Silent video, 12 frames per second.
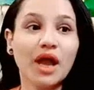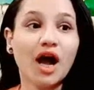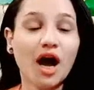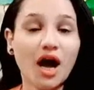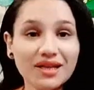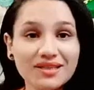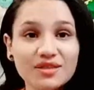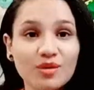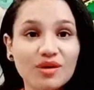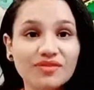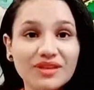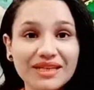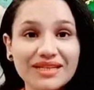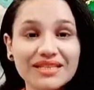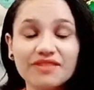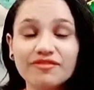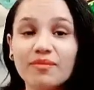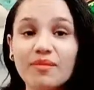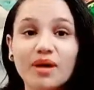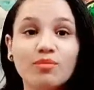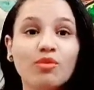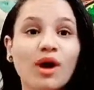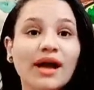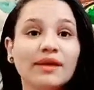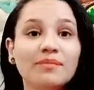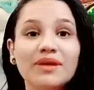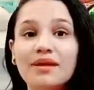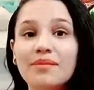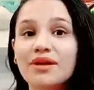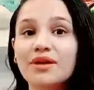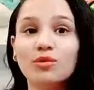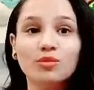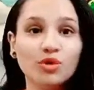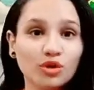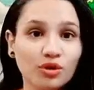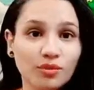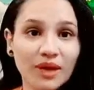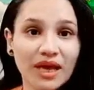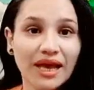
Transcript: حظ وفير كتير في مجموعه كبيره من امورهم